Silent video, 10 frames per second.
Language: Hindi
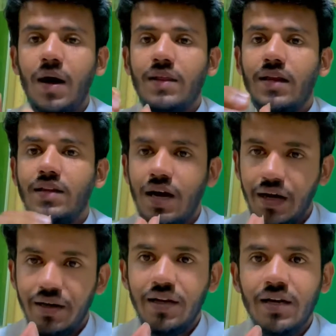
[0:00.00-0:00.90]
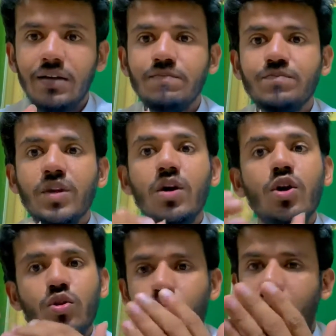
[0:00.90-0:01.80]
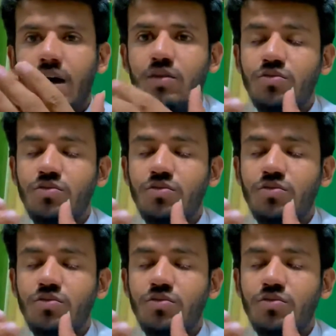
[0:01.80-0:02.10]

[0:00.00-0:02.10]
बात रही जहाँ इंडिया की तो वहाँ